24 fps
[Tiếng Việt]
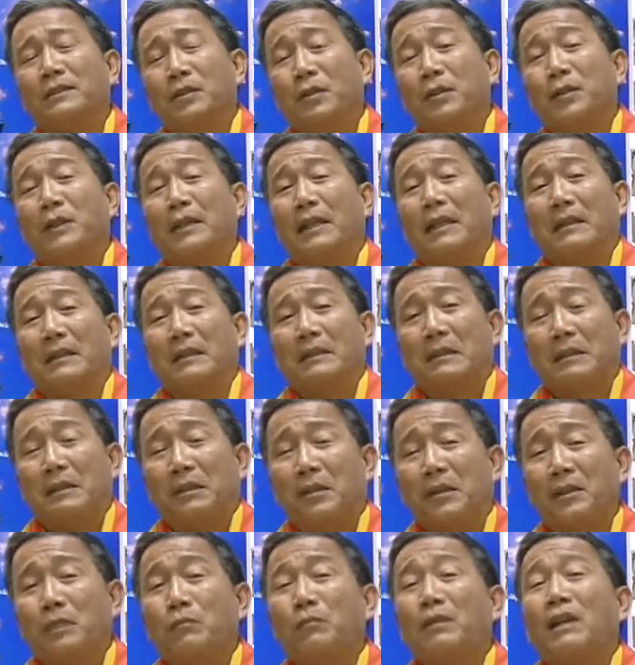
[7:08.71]
tôi là người
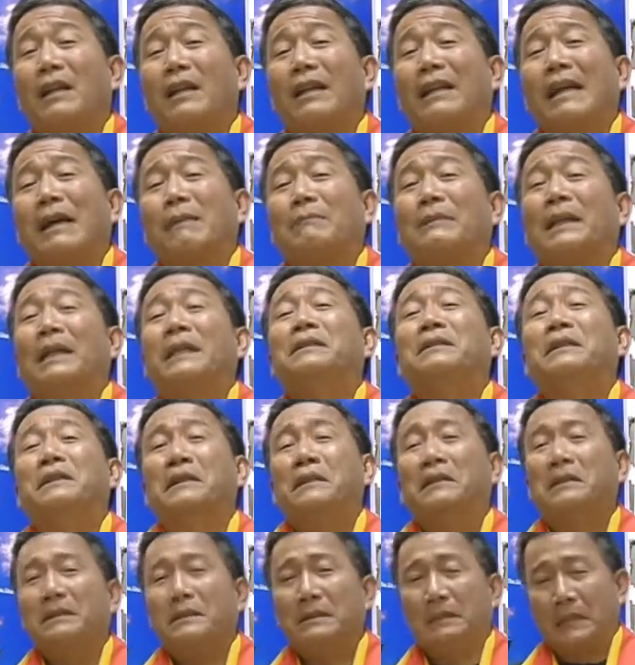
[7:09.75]
đó lúc đó là làm thị
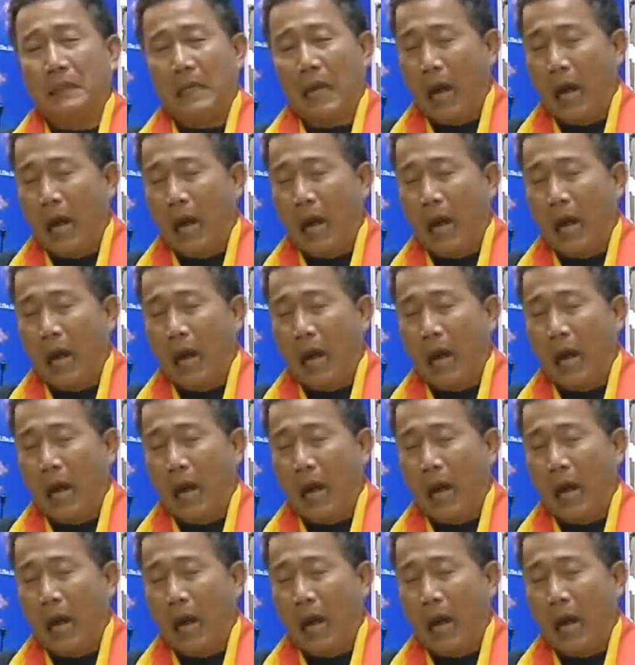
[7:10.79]
trưởng